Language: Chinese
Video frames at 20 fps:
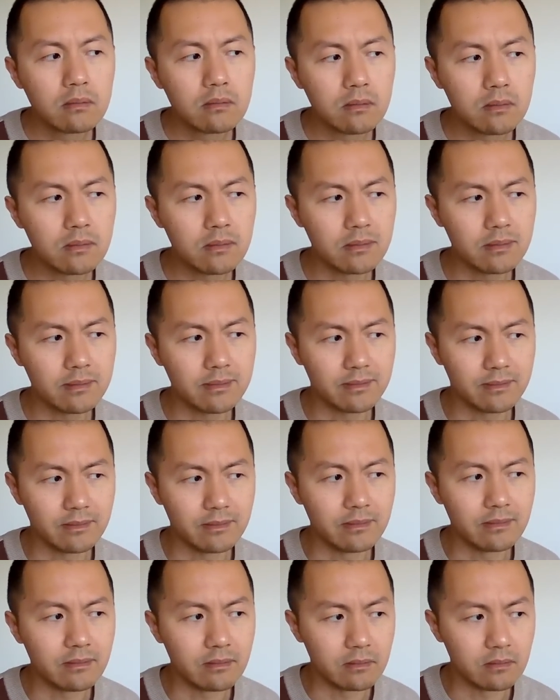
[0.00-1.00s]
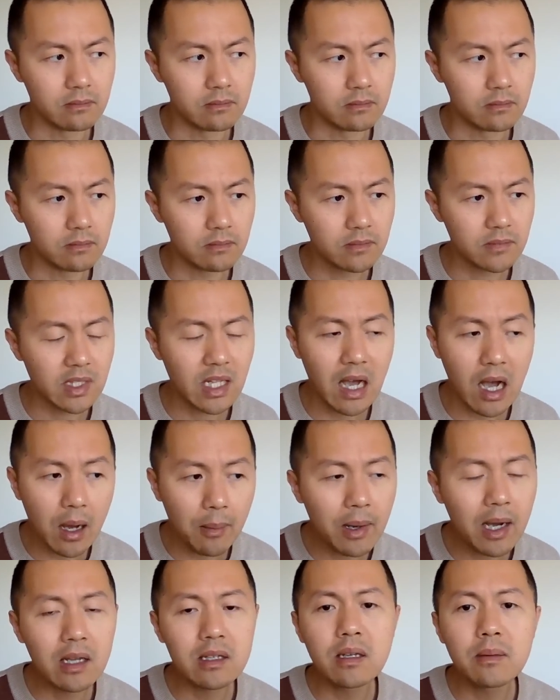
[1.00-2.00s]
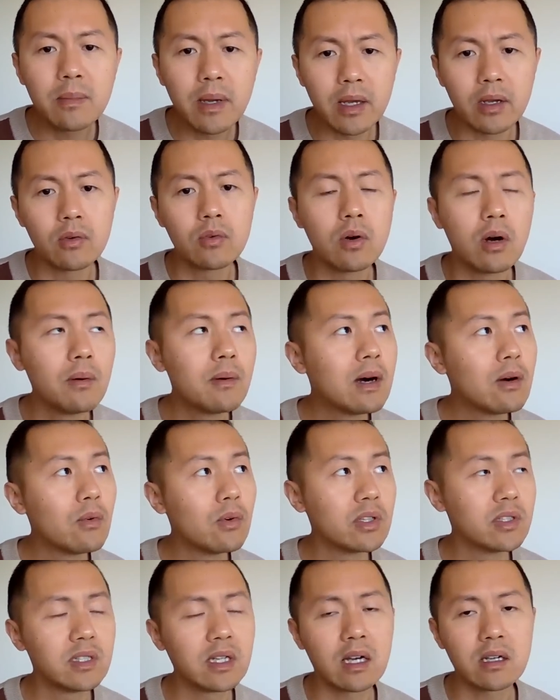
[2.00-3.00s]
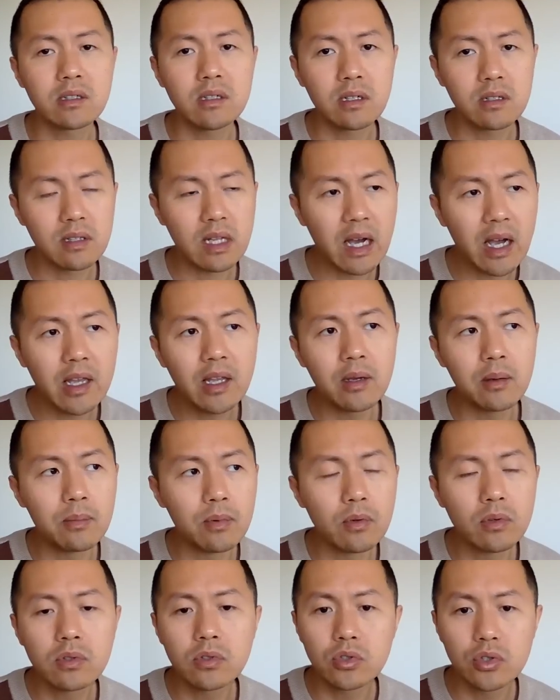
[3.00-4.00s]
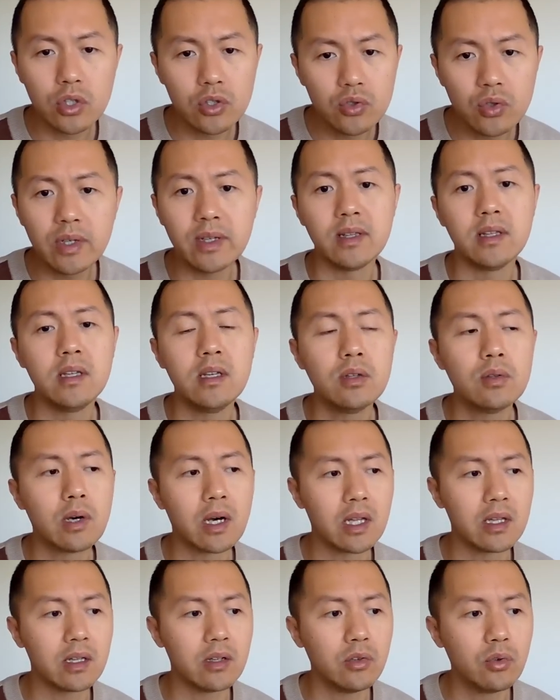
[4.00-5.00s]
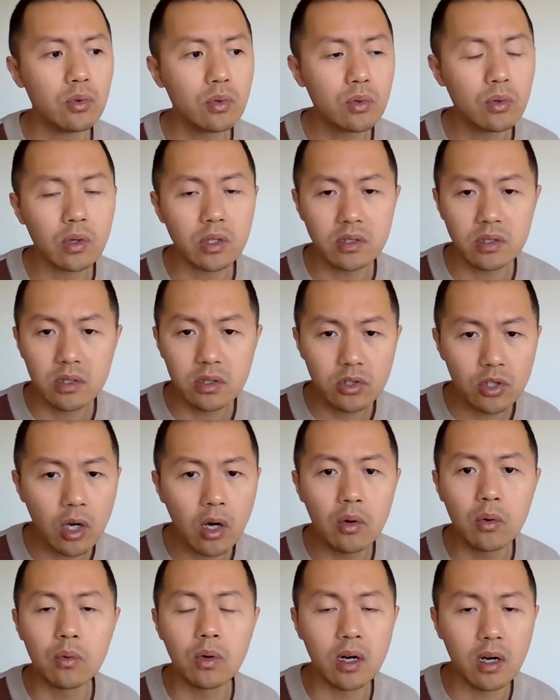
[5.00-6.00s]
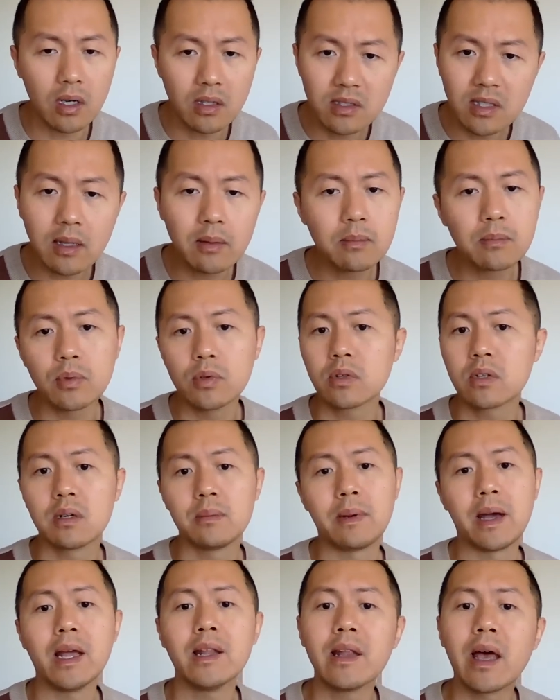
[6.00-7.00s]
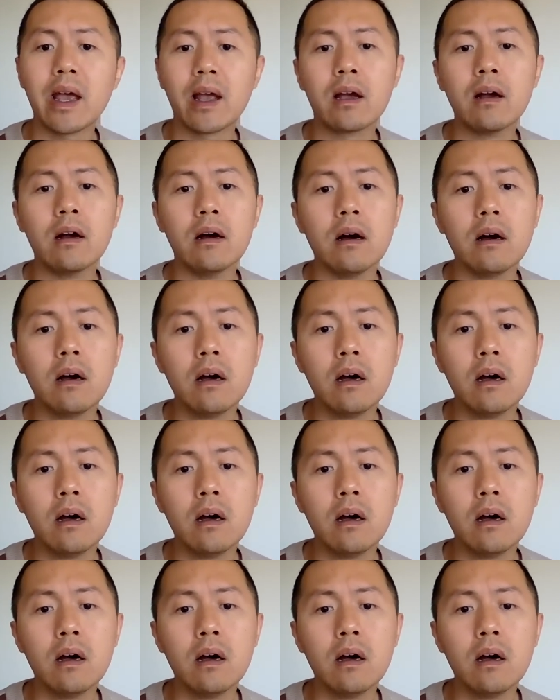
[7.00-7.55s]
嗯，哪怕在美国吧，我相信它也不是说最低端的。如果是凑合，真不是买耐克。